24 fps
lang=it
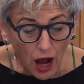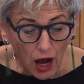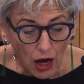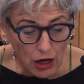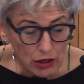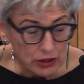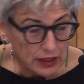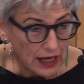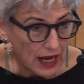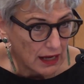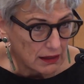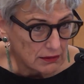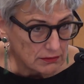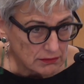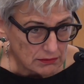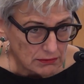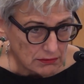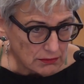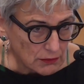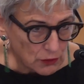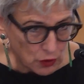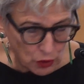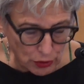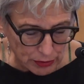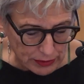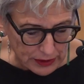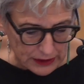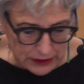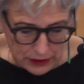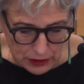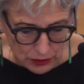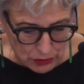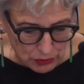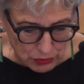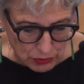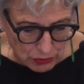Ora, come
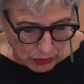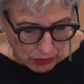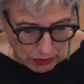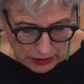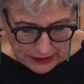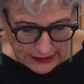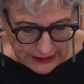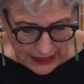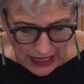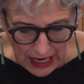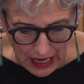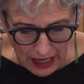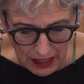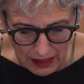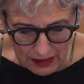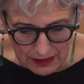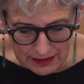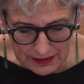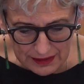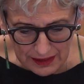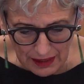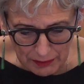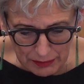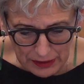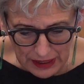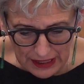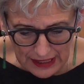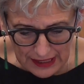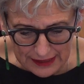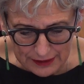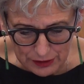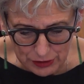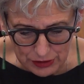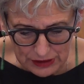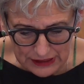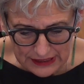chiunque sa, chi abbia
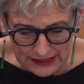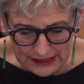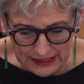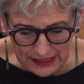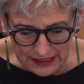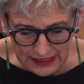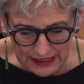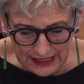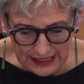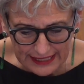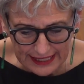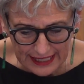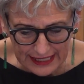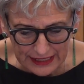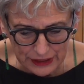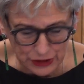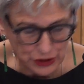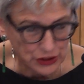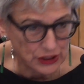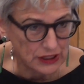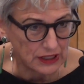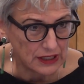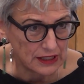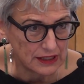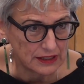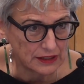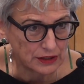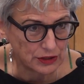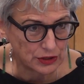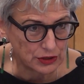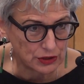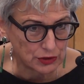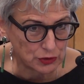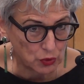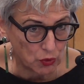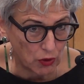letto Lettera dal carcere, la
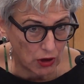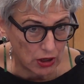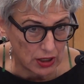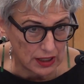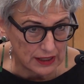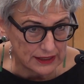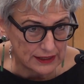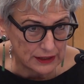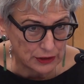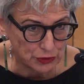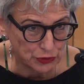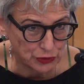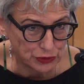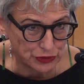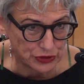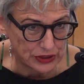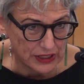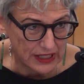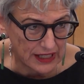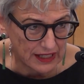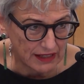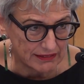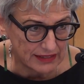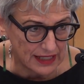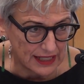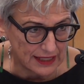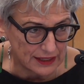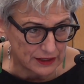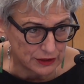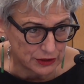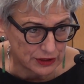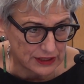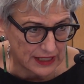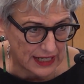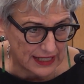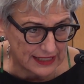scuola di Ustica
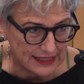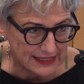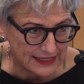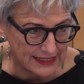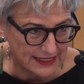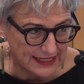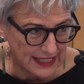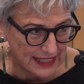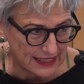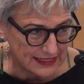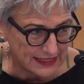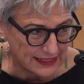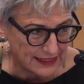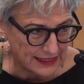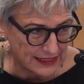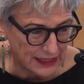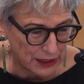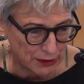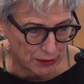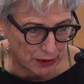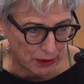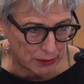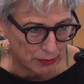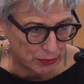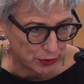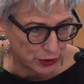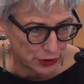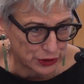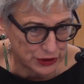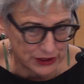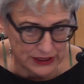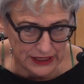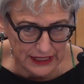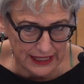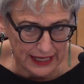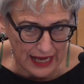viene organizzata insieme a
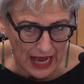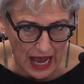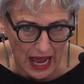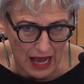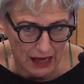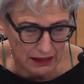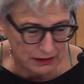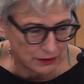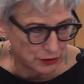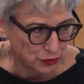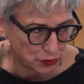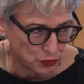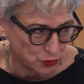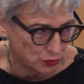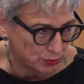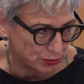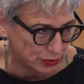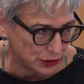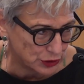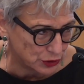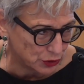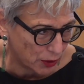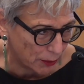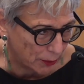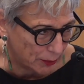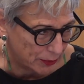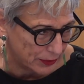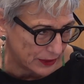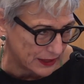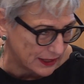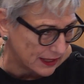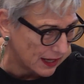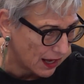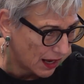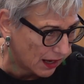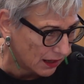Bordica subito
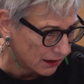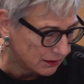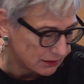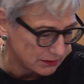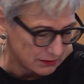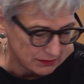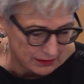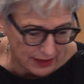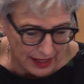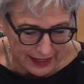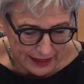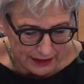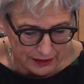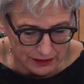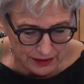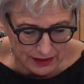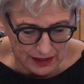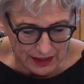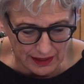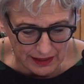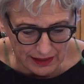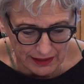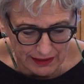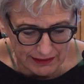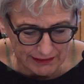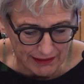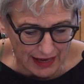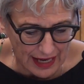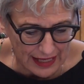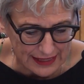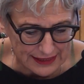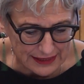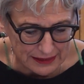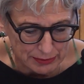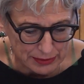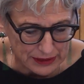appena erano
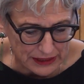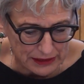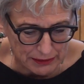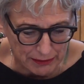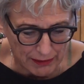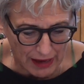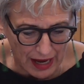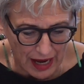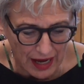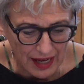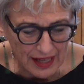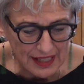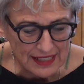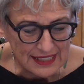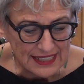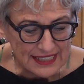arrivati, prima